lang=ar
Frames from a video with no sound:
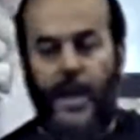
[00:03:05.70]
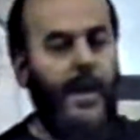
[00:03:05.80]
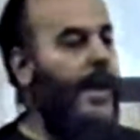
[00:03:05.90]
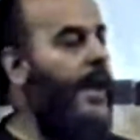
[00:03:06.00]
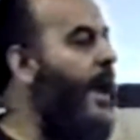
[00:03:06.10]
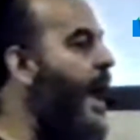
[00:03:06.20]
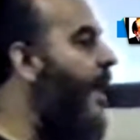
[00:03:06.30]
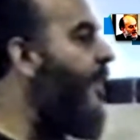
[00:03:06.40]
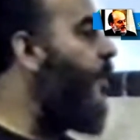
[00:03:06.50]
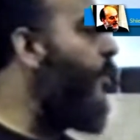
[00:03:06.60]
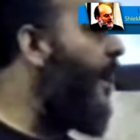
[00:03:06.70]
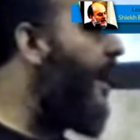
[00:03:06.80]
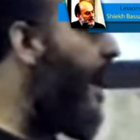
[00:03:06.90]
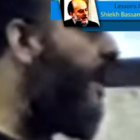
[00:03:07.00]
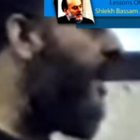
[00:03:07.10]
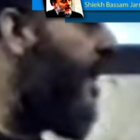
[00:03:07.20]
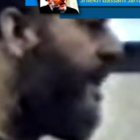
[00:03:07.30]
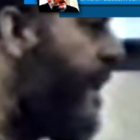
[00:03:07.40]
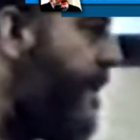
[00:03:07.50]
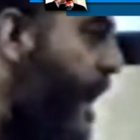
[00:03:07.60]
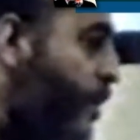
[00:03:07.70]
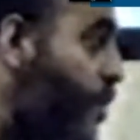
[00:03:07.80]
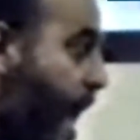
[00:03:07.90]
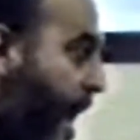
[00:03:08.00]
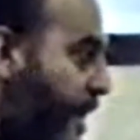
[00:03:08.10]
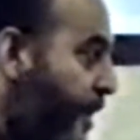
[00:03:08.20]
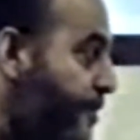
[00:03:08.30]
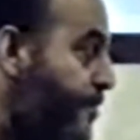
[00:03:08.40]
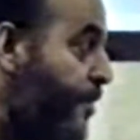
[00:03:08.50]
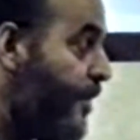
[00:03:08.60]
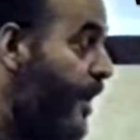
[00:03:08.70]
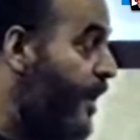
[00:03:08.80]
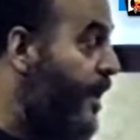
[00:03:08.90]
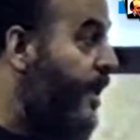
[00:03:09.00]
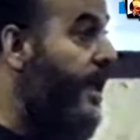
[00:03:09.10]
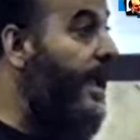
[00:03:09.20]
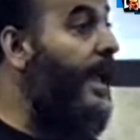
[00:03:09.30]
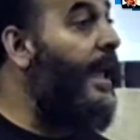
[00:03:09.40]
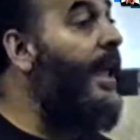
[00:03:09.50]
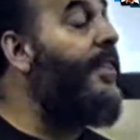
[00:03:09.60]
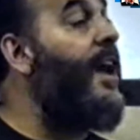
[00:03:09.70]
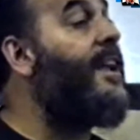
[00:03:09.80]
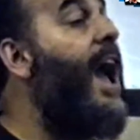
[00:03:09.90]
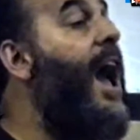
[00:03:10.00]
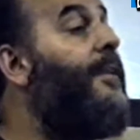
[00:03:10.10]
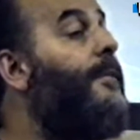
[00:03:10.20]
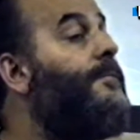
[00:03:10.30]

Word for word: آه هذا هو قال الهيكل كان هناك إذا كان